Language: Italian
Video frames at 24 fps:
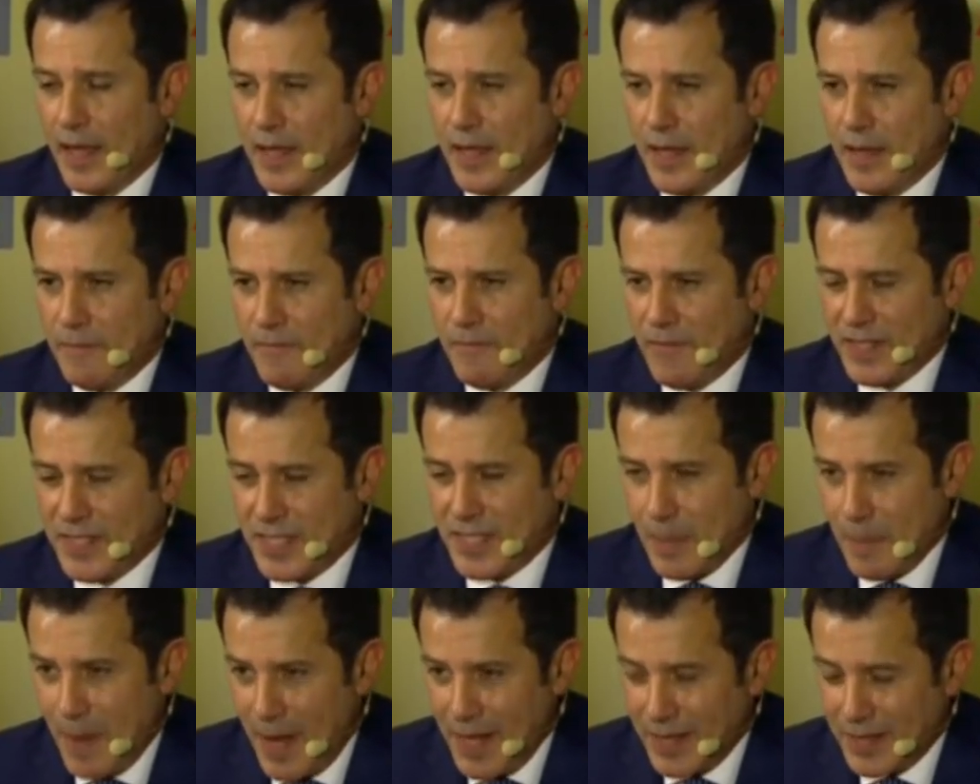
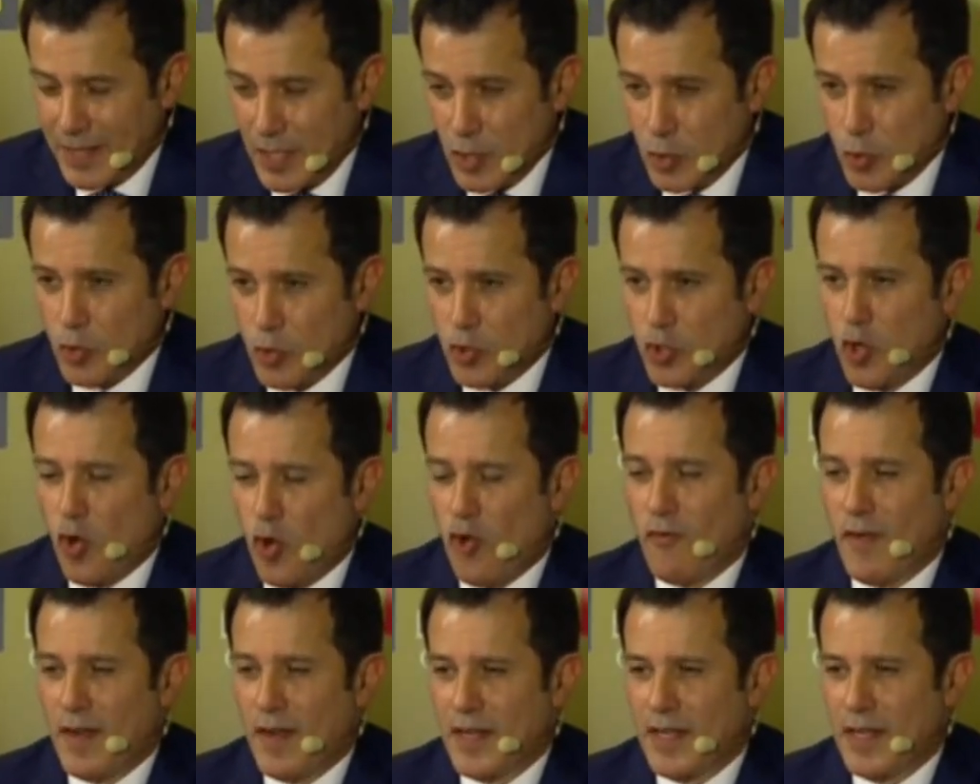investimenti sui
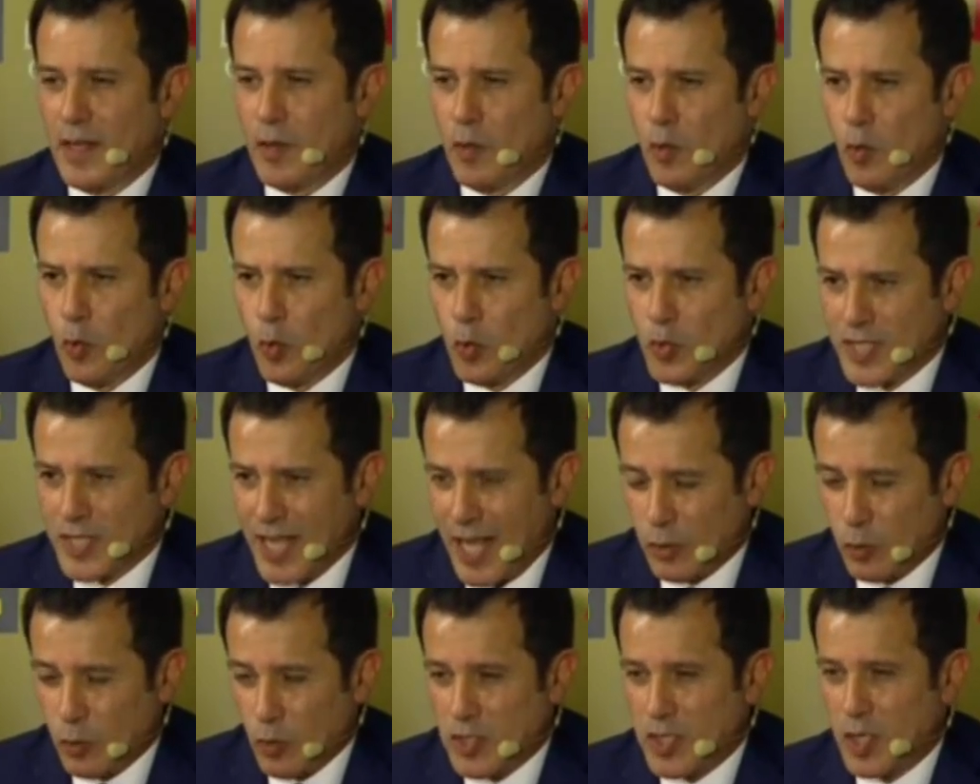giovani,
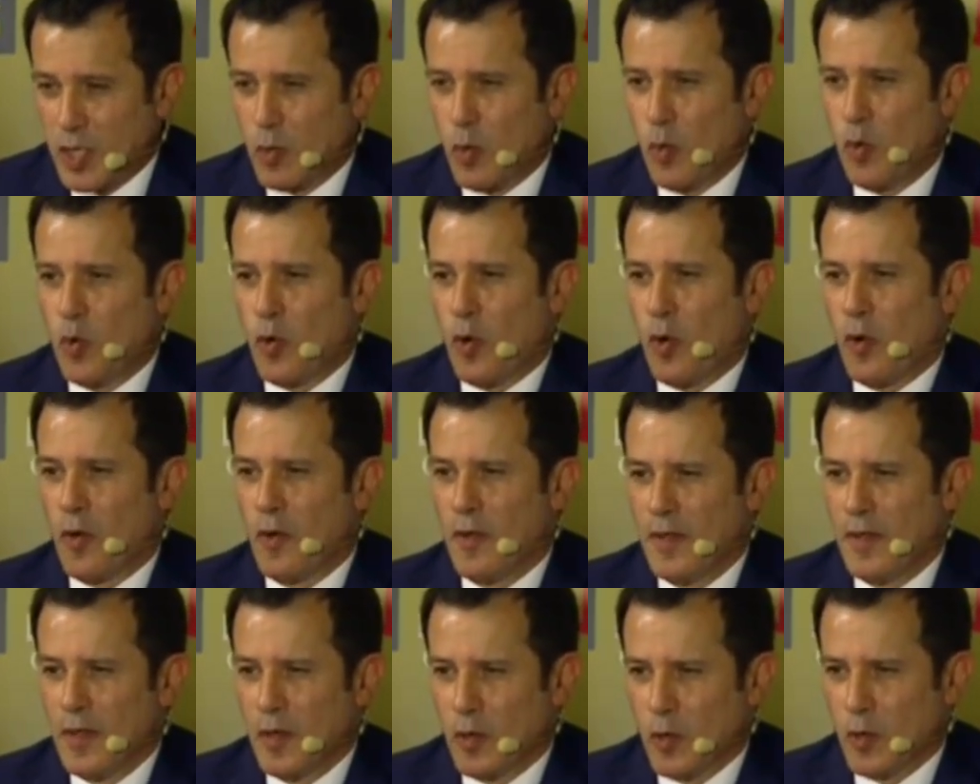l'usato
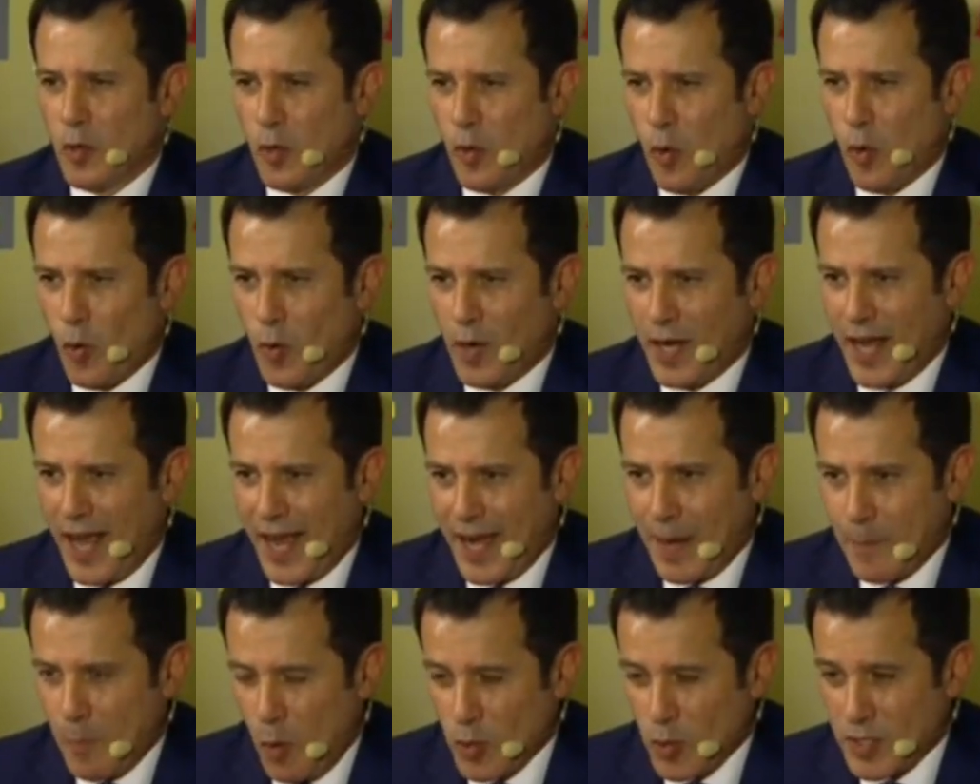sicuro, con
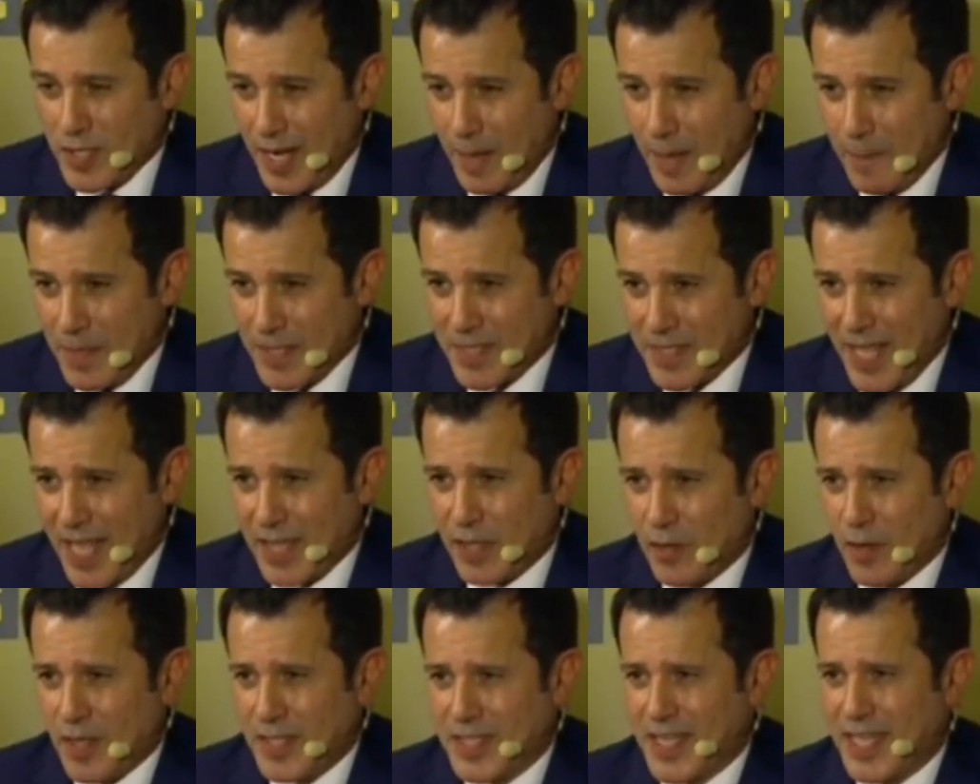Caramo sarebbe
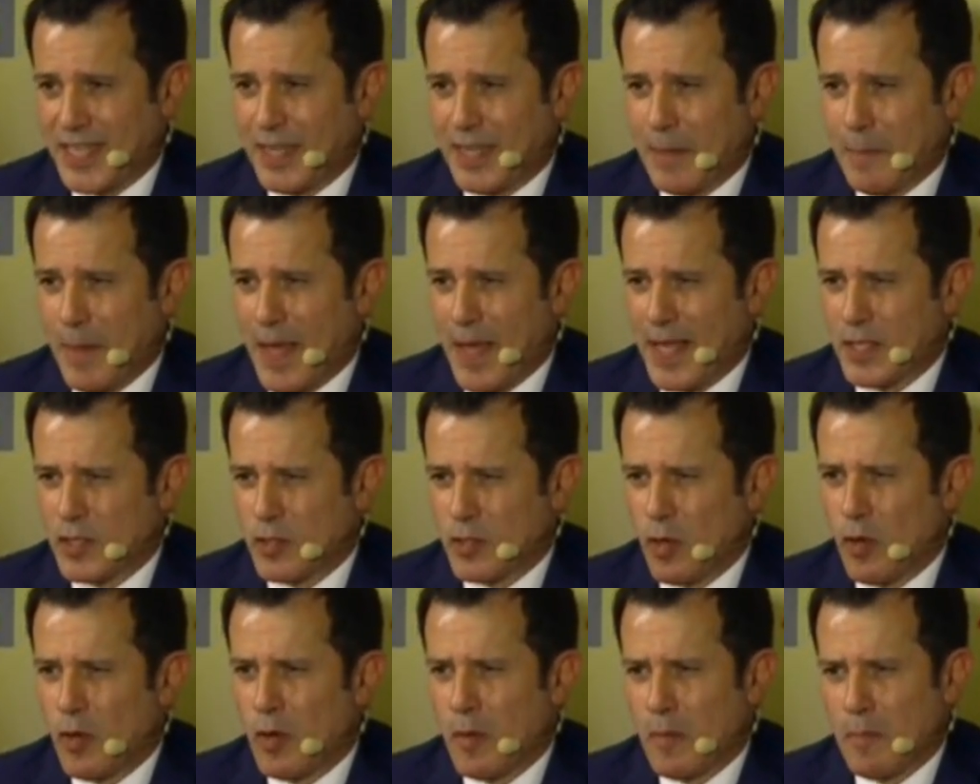stato da
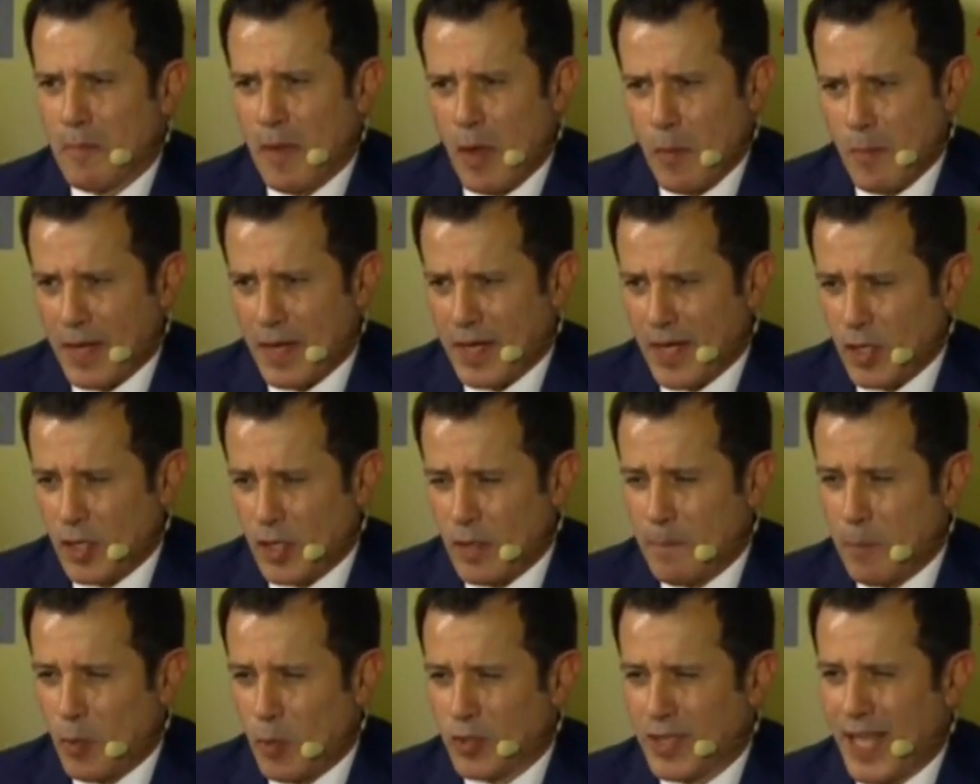7,5, ma è un mercato
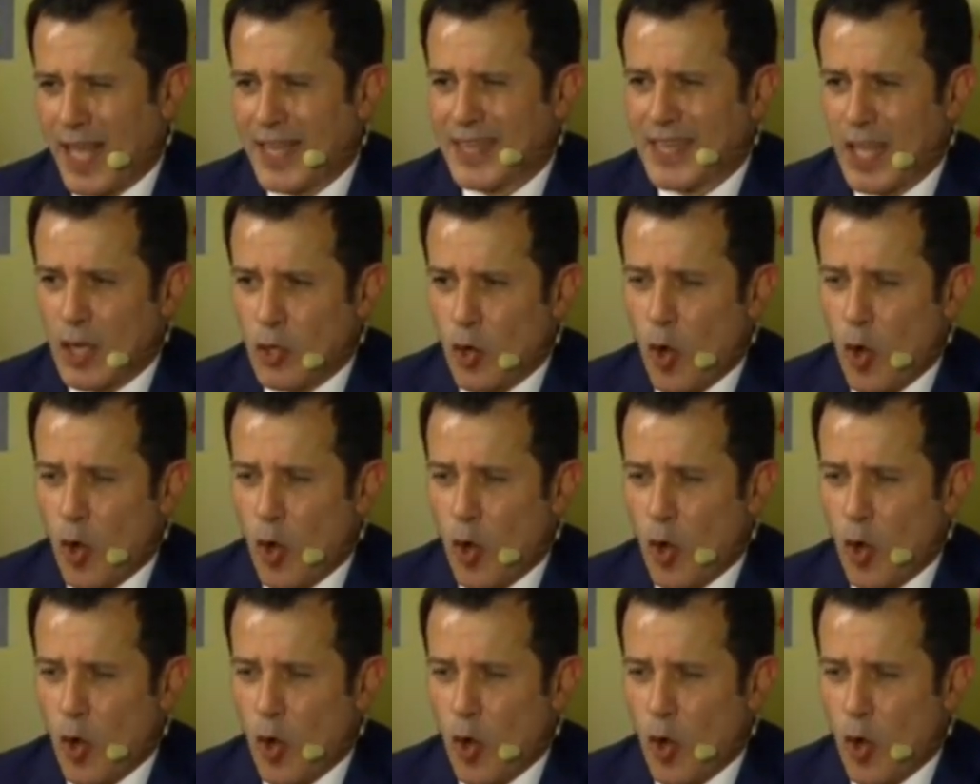importante.